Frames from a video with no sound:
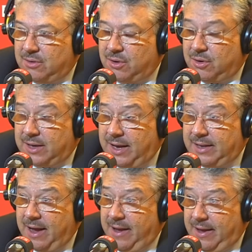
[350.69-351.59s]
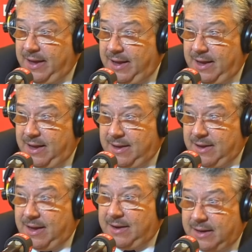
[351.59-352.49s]
retraite et
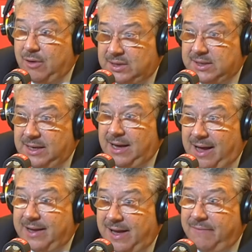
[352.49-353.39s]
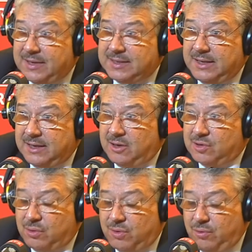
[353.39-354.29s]
euh, elle réussit à réinvestir dans
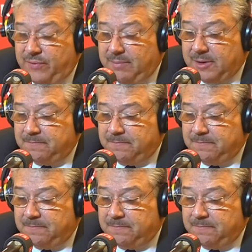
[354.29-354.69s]
son renouvellement.